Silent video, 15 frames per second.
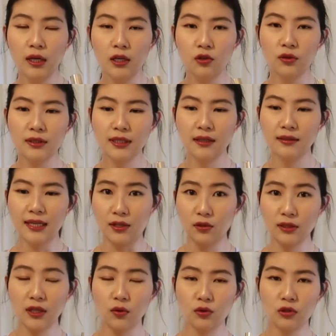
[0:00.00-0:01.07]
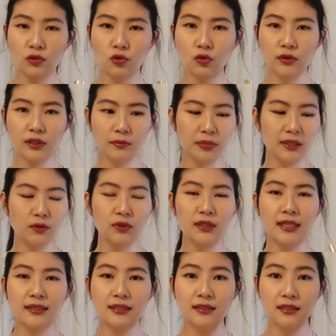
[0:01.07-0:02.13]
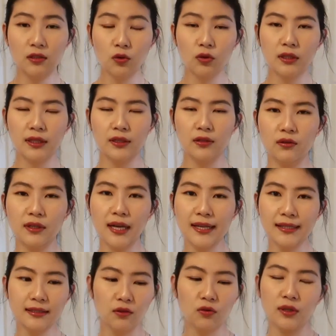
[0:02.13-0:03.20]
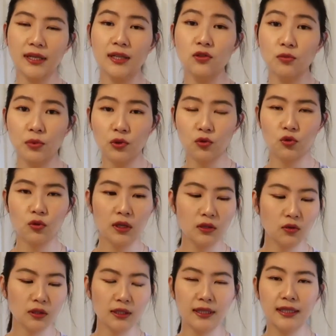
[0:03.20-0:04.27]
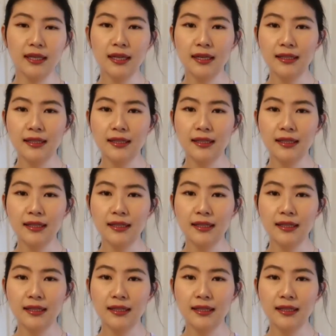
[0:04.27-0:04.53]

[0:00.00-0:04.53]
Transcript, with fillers: 如果像假如说像我是中性皮，我1年4季都可干性、混干就不用说了，都可以。